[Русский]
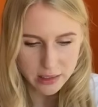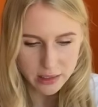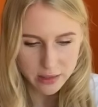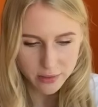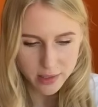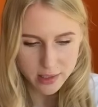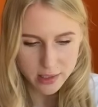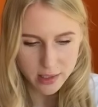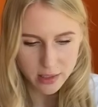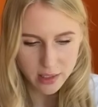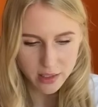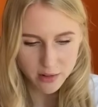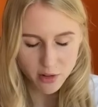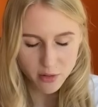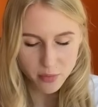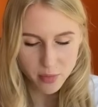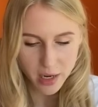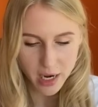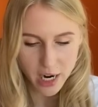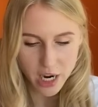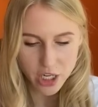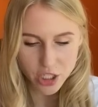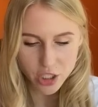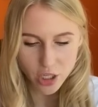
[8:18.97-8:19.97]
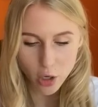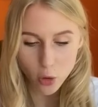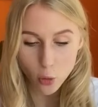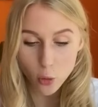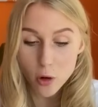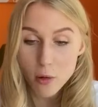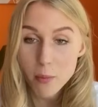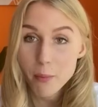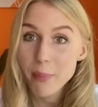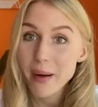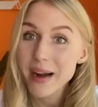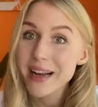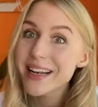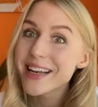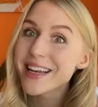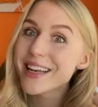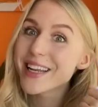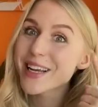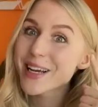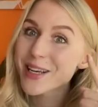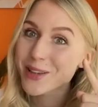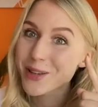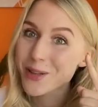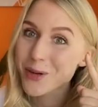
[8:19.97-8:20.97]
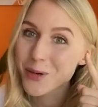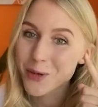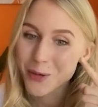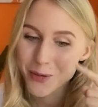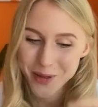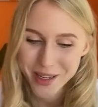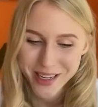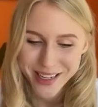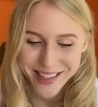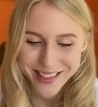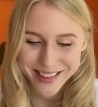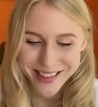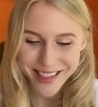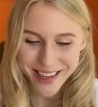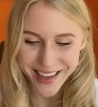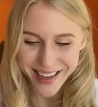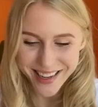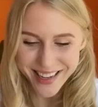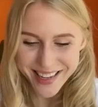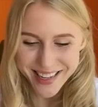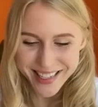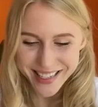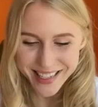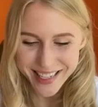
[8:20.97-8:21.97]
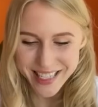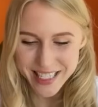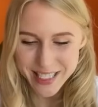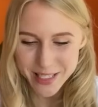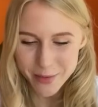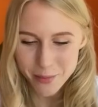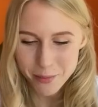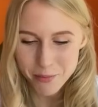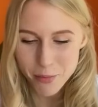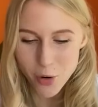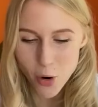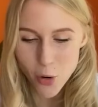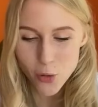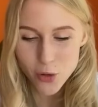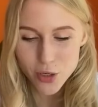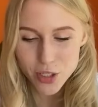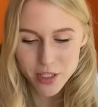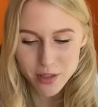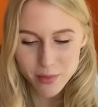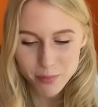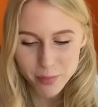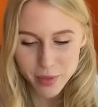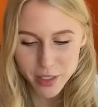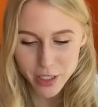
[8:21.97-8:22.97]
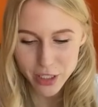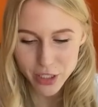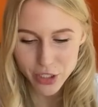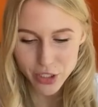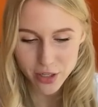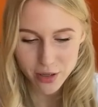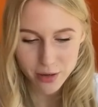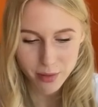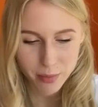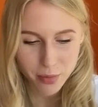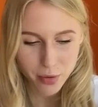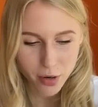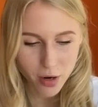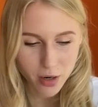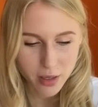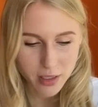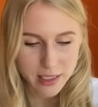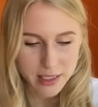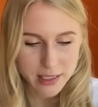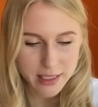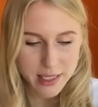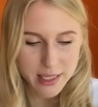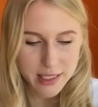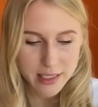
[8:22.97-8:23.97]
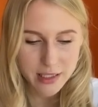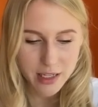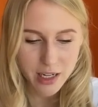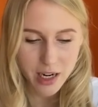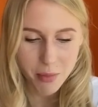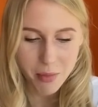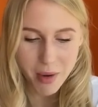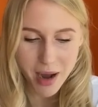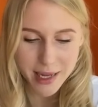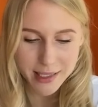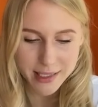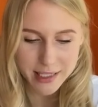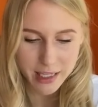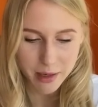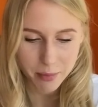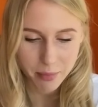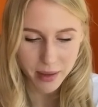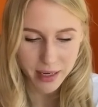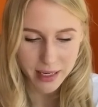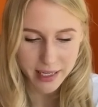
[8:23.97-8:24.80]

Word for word: Соответственно, ты выбираешь, какую палетку да, есть motion picture progress, есть хроматик